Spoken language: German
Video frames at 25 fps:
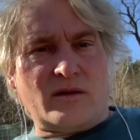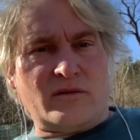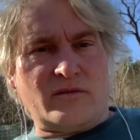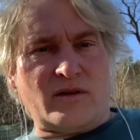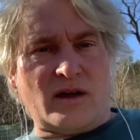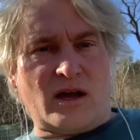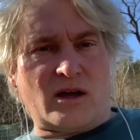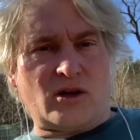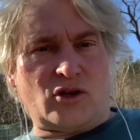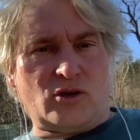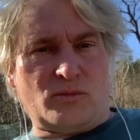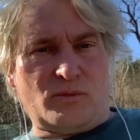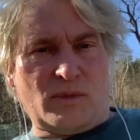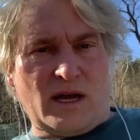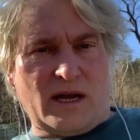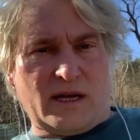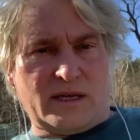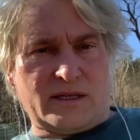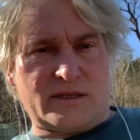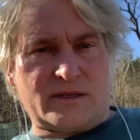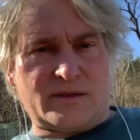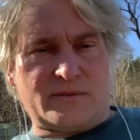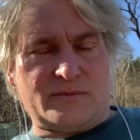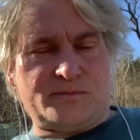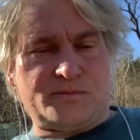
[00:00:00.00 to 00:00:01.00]
Frage Nummer
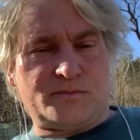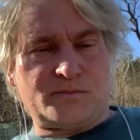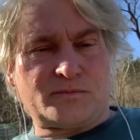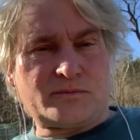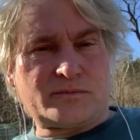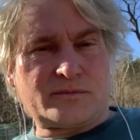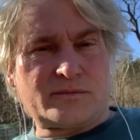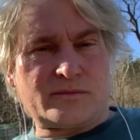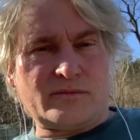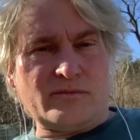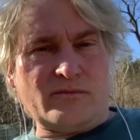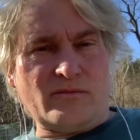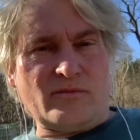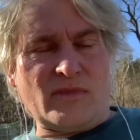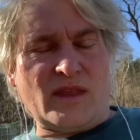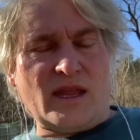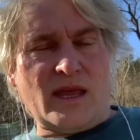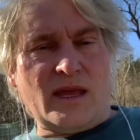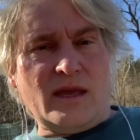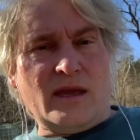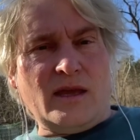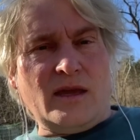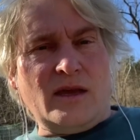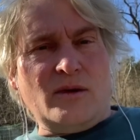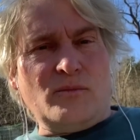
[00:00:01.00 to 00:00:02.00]
eins.
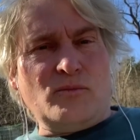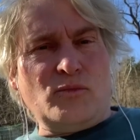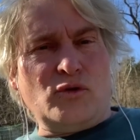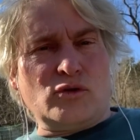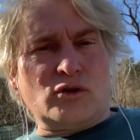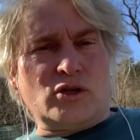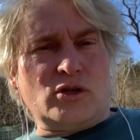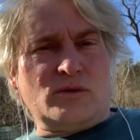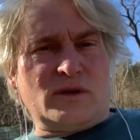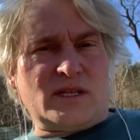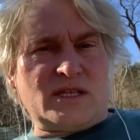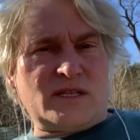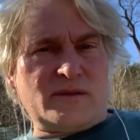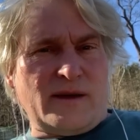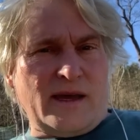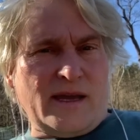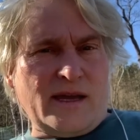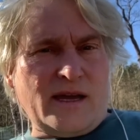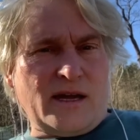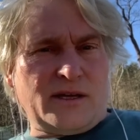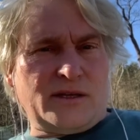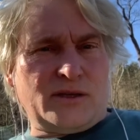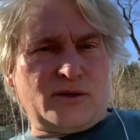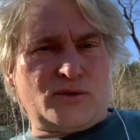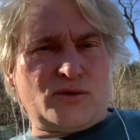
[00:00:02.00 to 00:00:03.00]
Punkt Nummer zwei
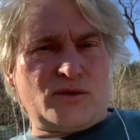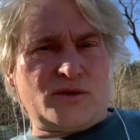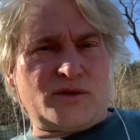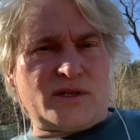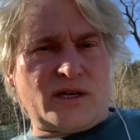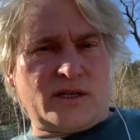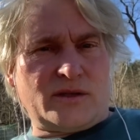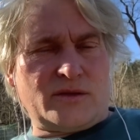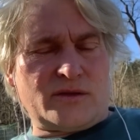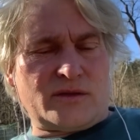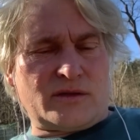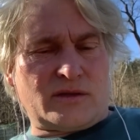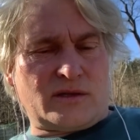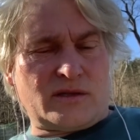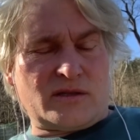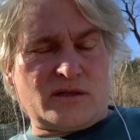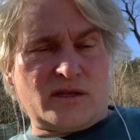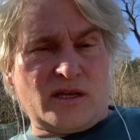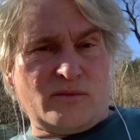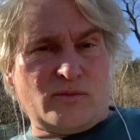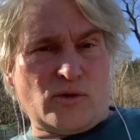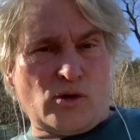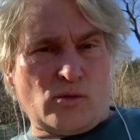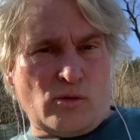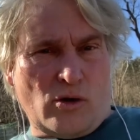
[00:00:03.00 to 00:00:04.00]
kann natürlich sein, dass du das
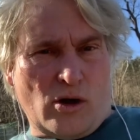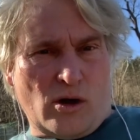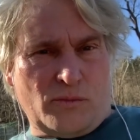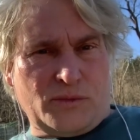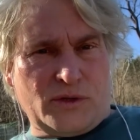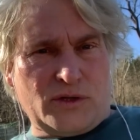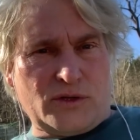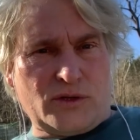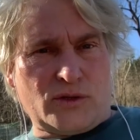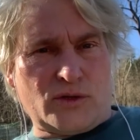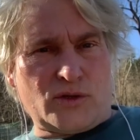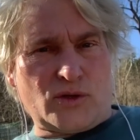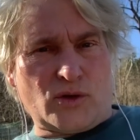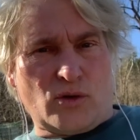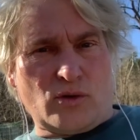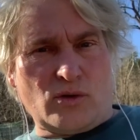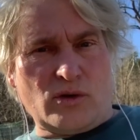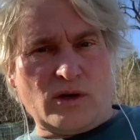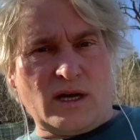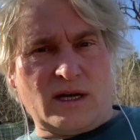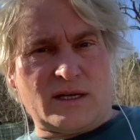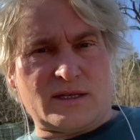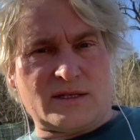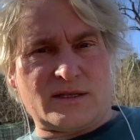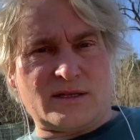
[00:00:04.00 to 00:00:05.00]
Thema überhaupt nicht
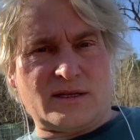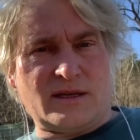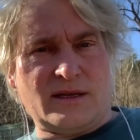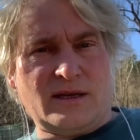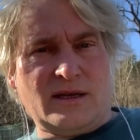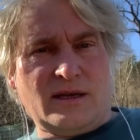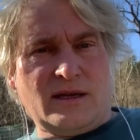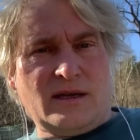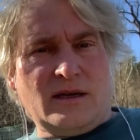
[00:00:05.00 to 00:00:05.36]
durchdrungen hast.